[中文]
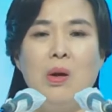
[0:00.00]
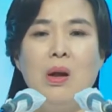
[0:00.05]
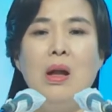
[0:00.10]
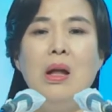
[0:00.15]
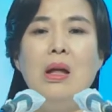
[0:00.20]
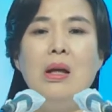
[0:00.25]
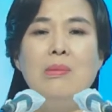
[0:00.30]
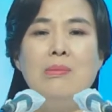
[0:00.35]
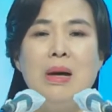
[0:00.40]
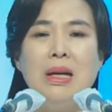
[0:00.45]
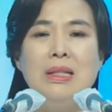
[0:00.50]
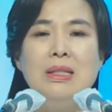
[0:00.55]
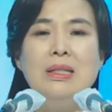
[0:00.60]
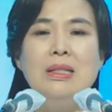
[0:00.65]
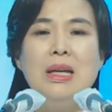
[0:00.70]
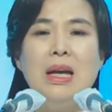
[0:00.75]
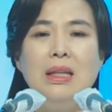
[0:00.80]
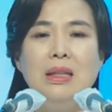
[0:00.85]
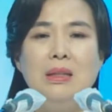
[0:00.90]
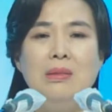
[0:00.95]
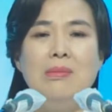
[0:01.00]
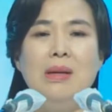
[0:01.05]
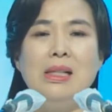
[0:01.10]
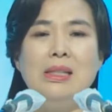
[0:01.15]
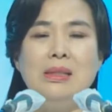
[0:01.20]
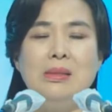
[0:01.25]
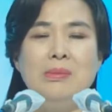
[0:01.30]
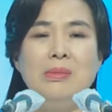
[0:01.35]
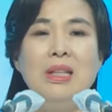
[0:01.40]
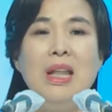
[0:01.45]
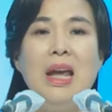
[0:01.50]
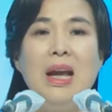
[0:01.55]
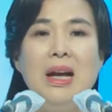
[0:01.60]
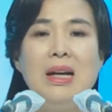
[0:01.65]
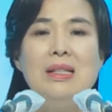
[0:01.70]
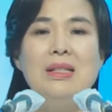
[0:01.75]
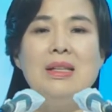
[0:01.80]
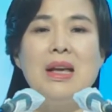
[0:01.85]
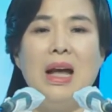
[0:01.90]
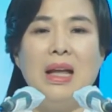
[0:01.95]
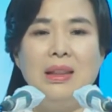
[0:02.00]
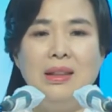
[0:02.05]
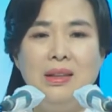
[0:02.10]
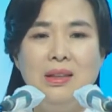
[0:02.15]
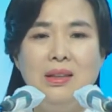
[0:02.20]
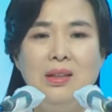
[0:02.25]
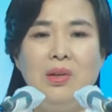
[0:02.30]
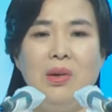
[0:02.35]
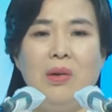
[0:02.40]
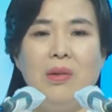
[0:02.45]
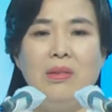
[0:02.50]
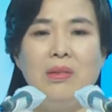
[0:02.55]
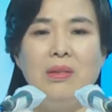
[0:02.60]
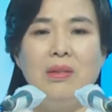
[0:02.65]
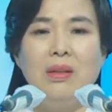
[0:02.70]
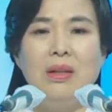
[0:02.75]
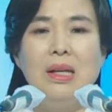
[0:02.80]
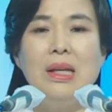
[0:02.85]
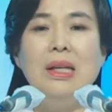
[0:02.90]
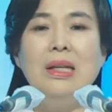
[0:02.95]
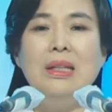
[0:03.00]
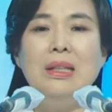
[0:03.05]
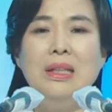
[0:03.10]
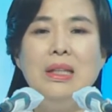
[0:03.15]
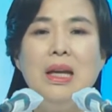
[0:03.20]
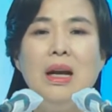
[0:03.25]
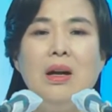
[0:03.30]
对自己有利才会遵行，否则就不遵行；